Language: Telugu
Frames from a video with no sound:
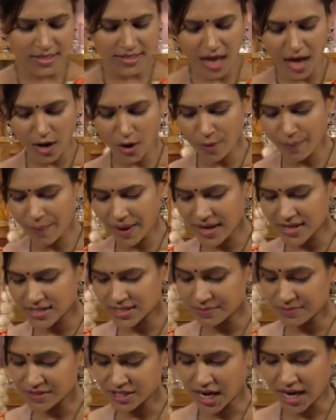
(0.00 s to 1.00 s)
సాగో
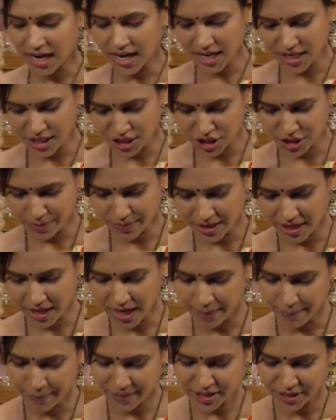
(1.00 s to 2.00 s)
పాయసం చాలా ఇష్టమని
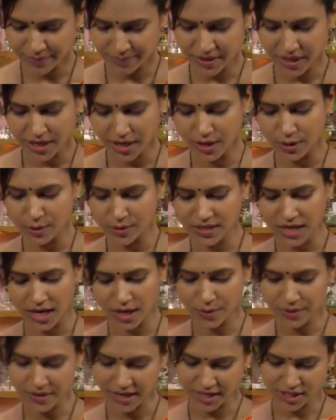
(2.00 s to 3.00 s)
అమ్మ చెప్తే
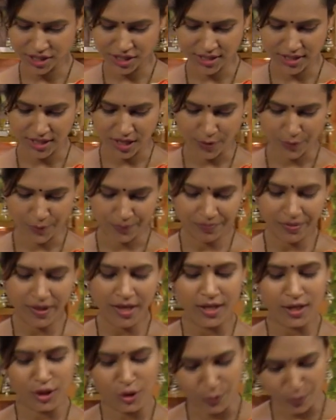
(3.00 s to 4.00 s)
రెండుసార్లు ట్రై చేశాను
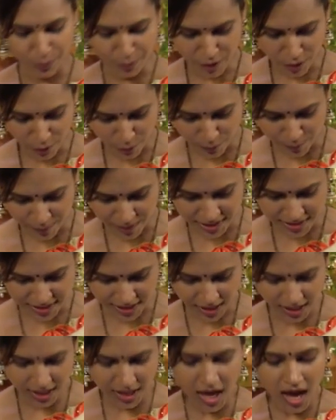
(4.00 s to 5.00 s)
తుప్పున
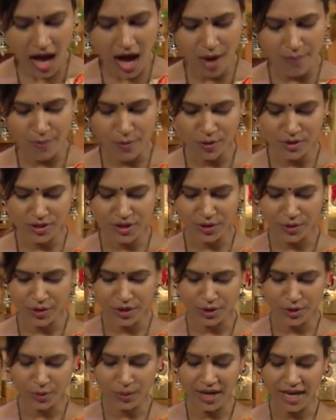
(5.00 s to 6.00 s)
ఉమ్మేసి ఆ
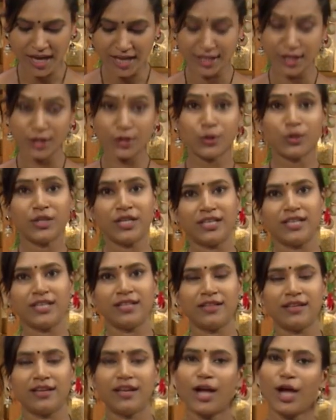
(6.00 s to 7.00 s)
బోసినోటితో ఏదేదో
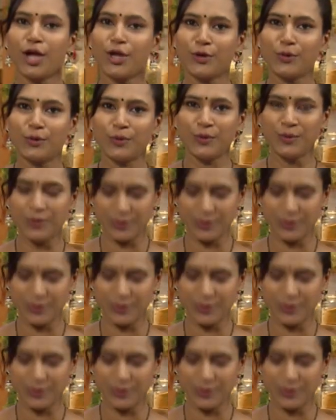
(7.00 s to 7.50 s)
తిట్టింది అయ్యో